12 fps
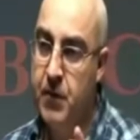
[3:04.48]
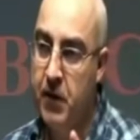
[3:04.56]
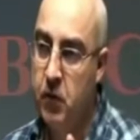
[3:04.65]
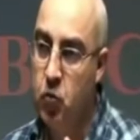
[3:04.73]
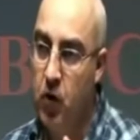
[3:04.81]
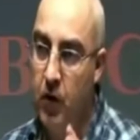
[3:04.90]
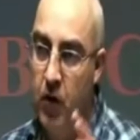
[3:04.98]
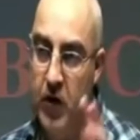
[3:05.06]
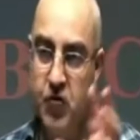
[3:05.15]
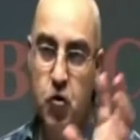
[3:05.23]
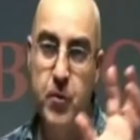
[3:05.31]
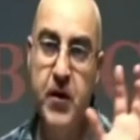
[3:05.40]
desvirtuado
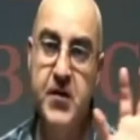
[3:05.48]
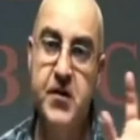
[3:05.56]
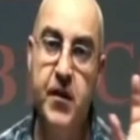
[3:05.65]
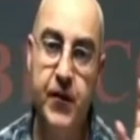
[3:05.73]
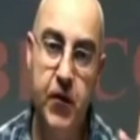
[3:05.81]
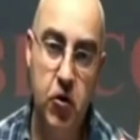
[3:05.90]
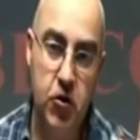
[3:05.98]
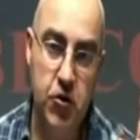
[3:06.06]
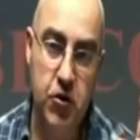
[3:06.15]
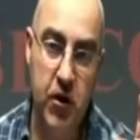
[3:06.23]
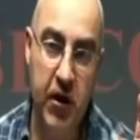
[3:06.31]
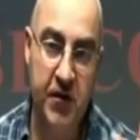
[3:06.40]
las obras de
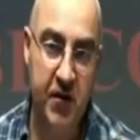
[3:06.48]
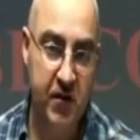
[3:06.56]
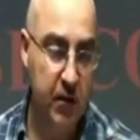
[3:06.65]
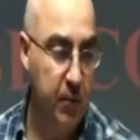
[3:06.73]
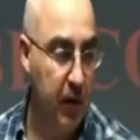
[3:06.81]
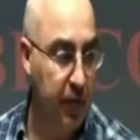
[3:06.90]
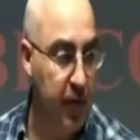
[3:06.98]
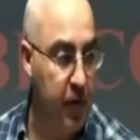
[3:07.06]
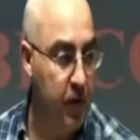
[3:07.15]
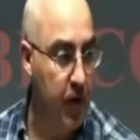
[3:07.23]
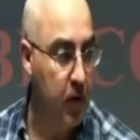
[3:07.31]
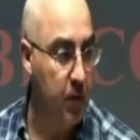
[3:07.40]
Dios hechas en
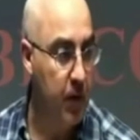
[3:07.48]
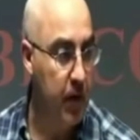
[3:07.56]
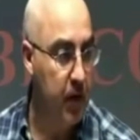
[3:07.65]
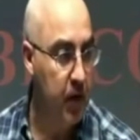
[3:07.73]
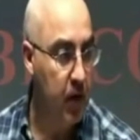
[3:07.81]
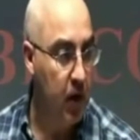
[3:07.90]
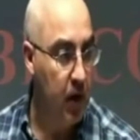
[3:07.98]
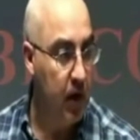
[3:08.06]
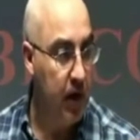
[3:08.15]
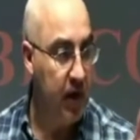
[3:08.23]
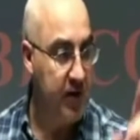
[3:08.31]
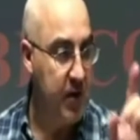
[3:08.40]
beneficio del hombre
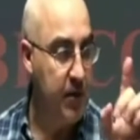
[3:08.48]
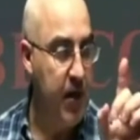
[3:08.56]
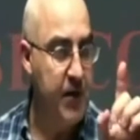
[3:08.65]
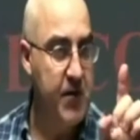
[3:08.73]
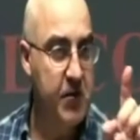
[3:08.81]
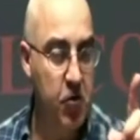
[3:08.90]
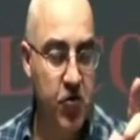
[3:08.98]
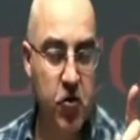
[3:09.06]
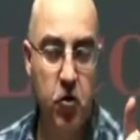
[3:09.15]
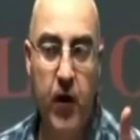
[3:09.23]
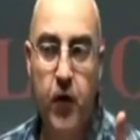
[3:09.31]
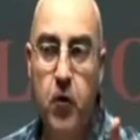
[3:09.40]
y las había
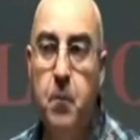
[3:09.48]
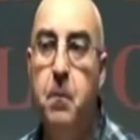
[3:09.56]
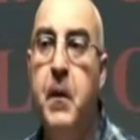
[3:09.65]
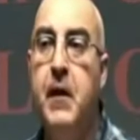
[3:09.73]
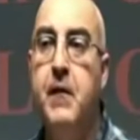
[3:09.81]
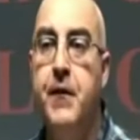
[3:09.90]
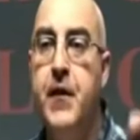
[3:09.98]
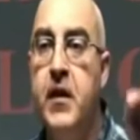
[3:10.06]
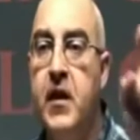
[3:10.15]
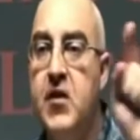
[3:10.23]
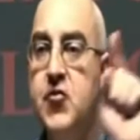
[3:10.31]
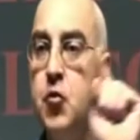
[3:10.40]
distorsionado para
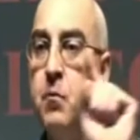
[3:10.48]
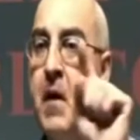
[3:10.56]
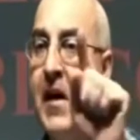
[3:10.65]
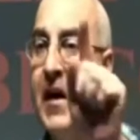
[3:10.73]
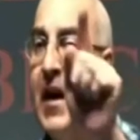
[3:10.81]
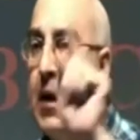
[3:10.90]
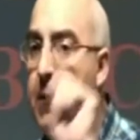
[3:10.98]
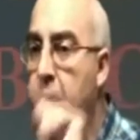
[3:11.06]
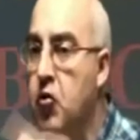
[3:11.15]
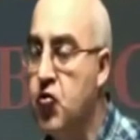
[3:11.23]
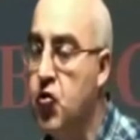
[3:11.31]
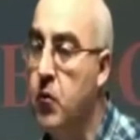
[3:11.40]
decir que eso marcaba
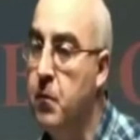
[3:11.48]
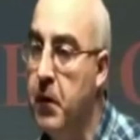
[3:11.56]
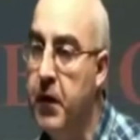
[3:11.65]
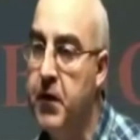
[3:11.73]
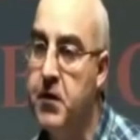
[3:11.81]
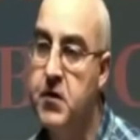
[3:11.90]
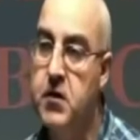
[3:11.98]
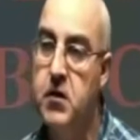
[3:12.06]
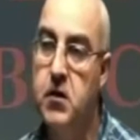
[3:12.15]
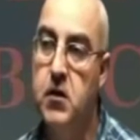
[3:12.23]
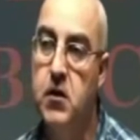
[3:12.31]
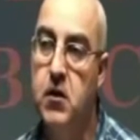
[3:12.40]
a los hombres
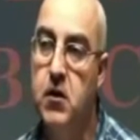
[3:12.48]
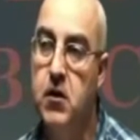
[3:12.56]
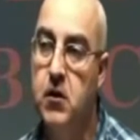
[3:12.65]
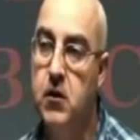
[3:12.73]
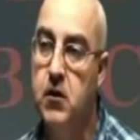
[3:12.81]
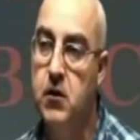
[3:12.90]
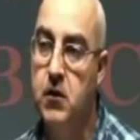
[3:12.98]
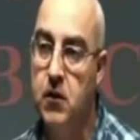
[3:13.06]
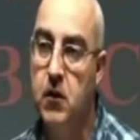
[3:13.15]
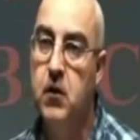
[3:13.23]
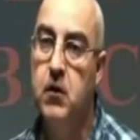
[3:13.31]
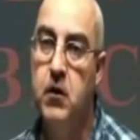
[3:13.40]

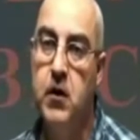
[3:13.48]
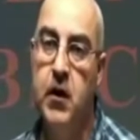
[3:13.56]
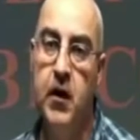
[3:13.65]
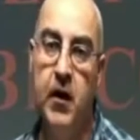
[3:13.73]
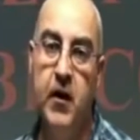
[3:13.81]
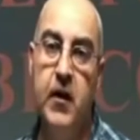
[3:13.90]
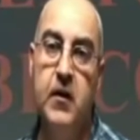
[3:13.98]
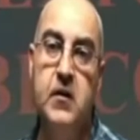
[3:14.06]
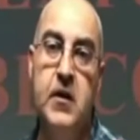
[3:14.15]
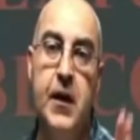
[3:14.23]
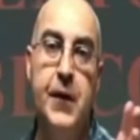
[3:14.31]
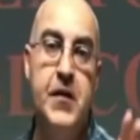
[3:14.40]
y que era
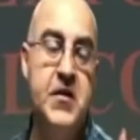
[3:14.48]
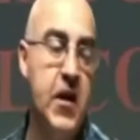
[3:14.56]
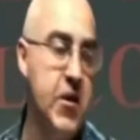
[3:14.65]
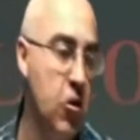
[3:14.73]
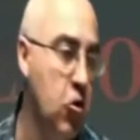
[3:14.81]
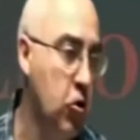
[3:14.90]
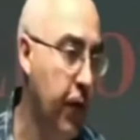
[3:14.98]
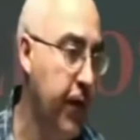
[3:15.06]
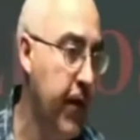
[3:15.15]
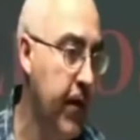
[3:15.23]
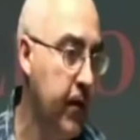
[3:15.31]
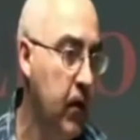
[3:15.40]
necesario
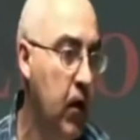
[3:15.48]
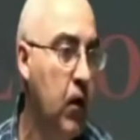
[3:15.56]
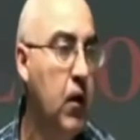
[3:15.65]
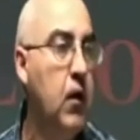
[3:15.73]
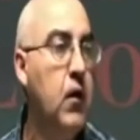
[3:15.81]
conocer